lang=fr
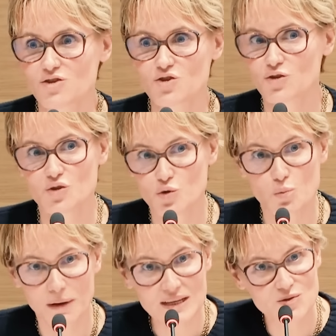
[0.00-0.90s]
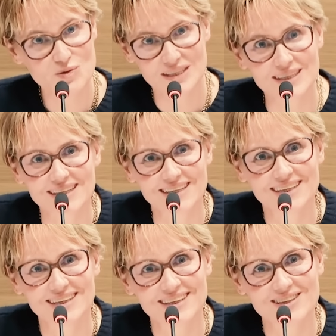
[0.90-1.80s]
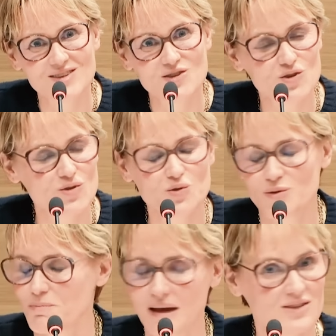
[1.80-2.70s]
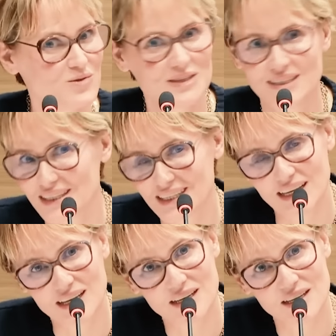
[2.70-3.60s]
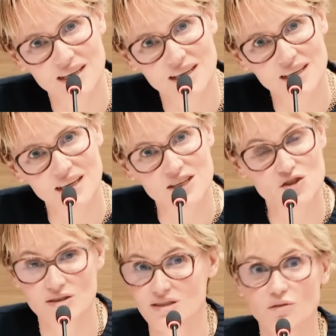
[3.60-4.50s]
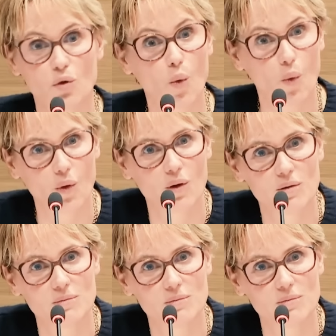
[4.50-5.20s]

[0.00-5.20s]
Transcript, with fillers: Je ne suis pas unique. Je ne suis pas unique et j'en sais trop.